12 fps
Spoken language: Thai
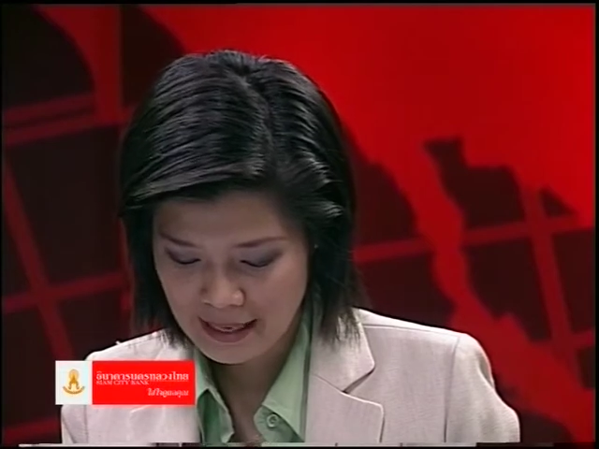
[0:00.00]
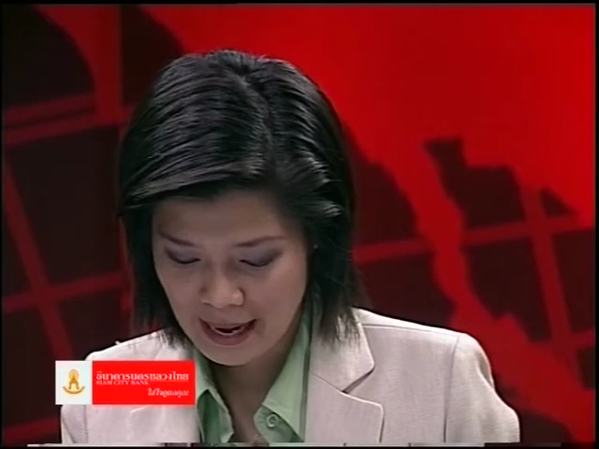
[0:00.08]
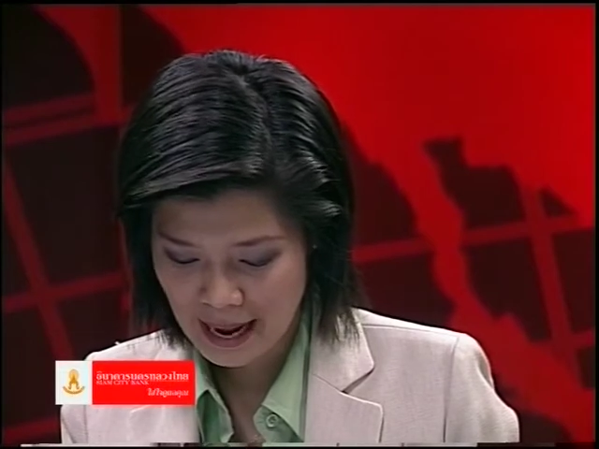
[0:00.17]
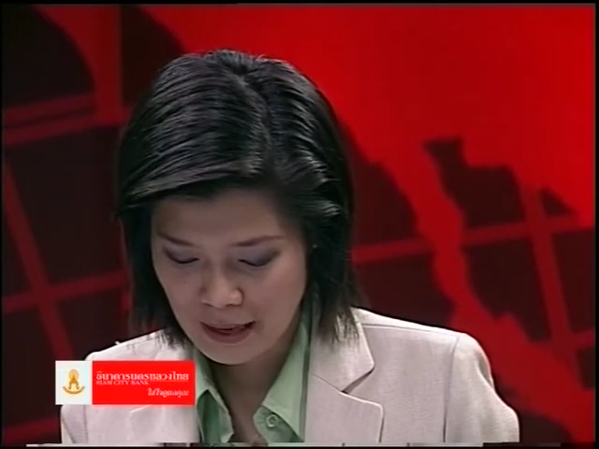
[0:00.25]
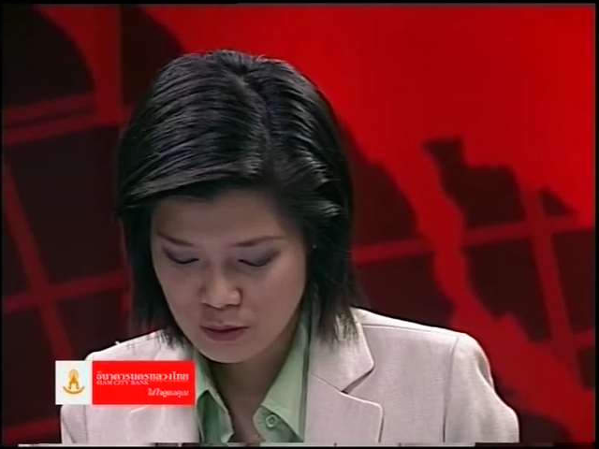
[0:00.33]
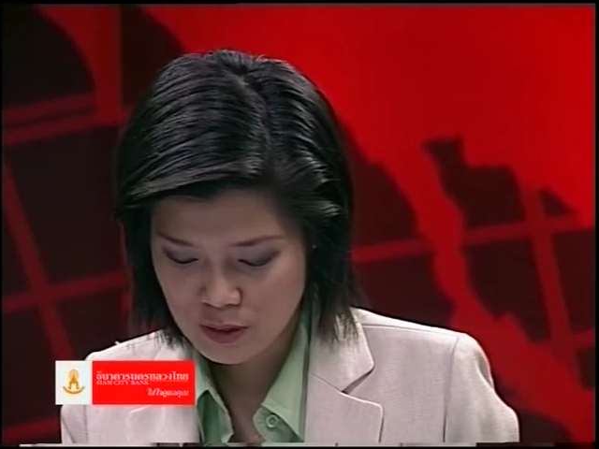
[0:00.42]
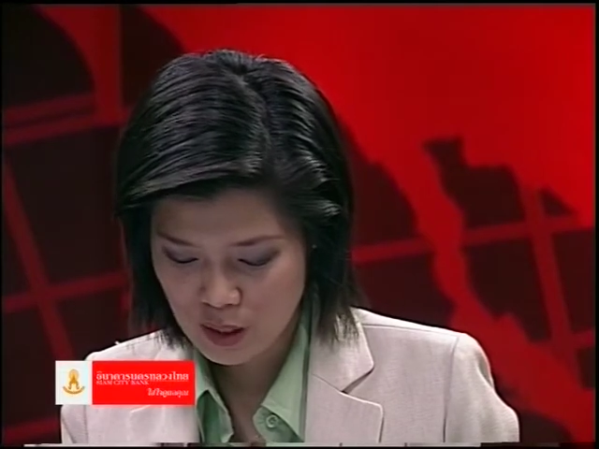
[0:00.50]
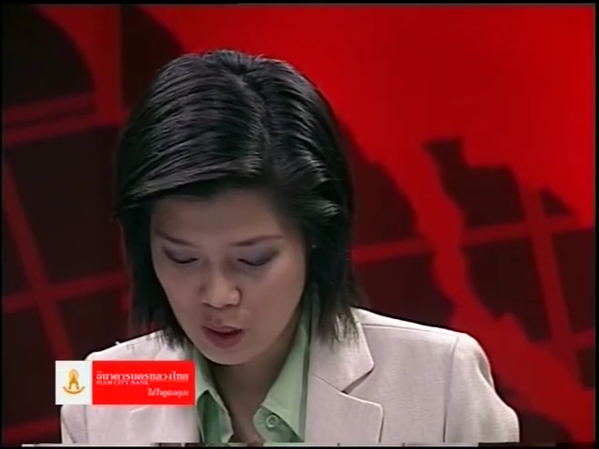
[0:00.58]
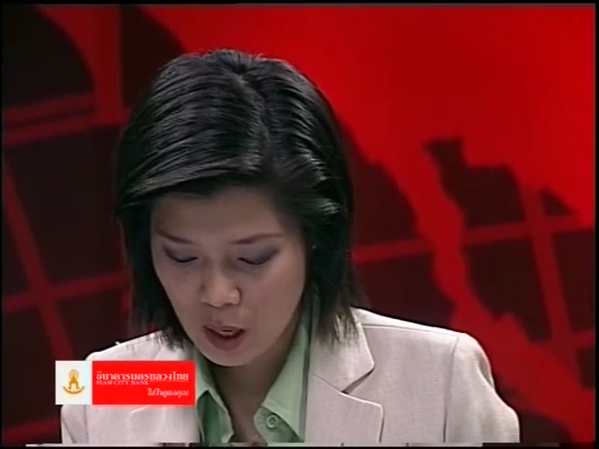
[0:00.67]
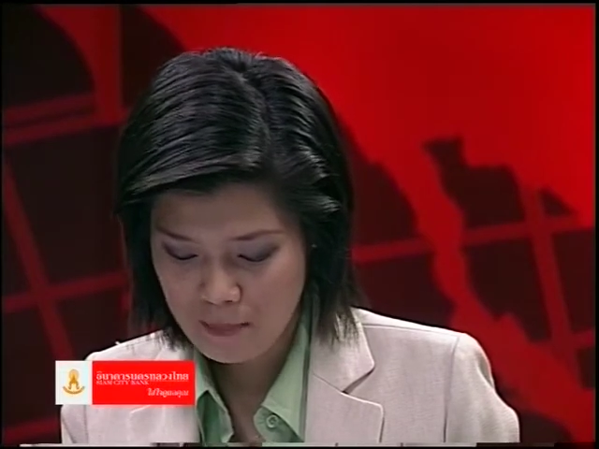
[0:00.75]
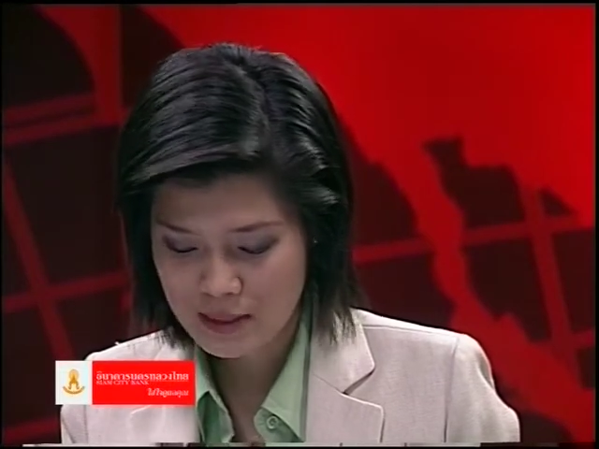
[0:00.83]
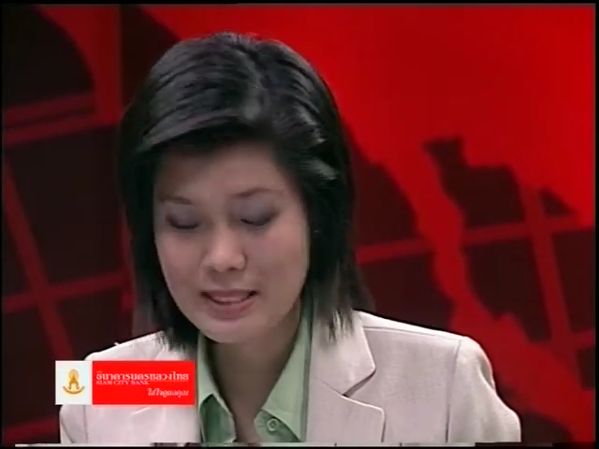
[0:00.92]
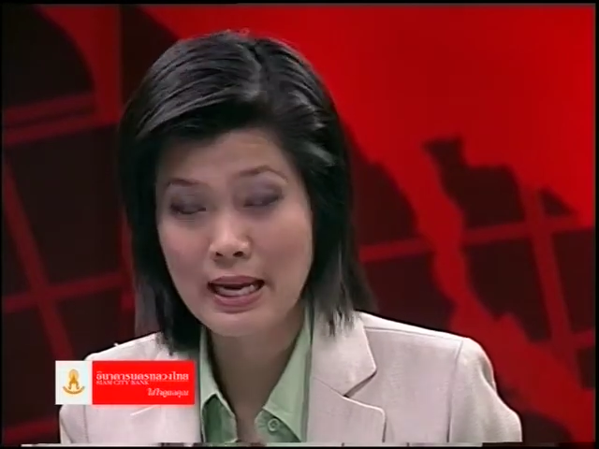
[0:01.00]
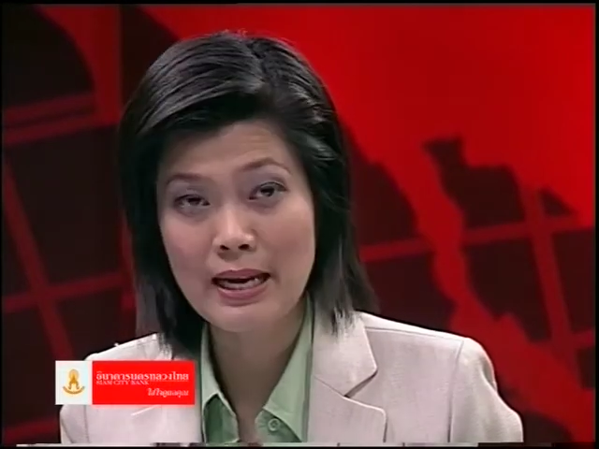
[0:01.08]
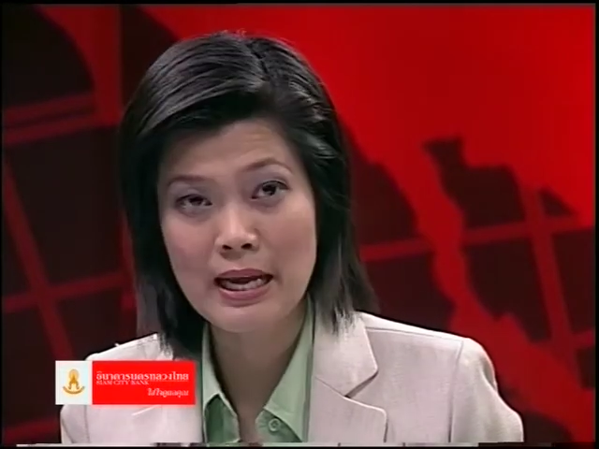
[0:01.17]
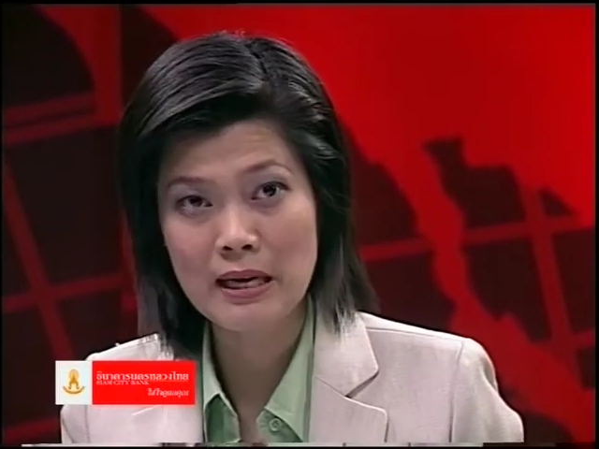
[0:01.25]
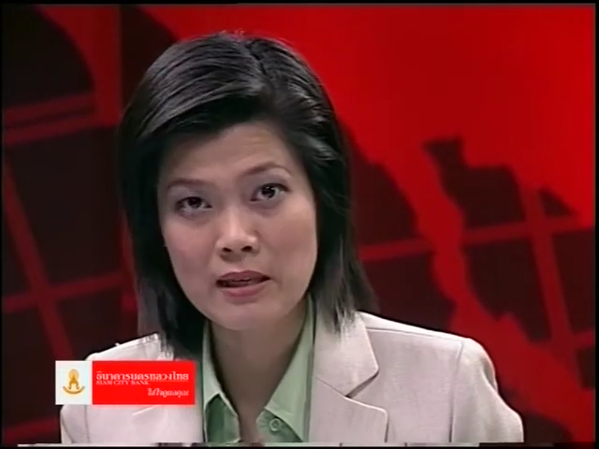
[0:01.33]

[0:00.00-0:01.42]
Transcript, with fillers: and House แล้วก็บริษัทใน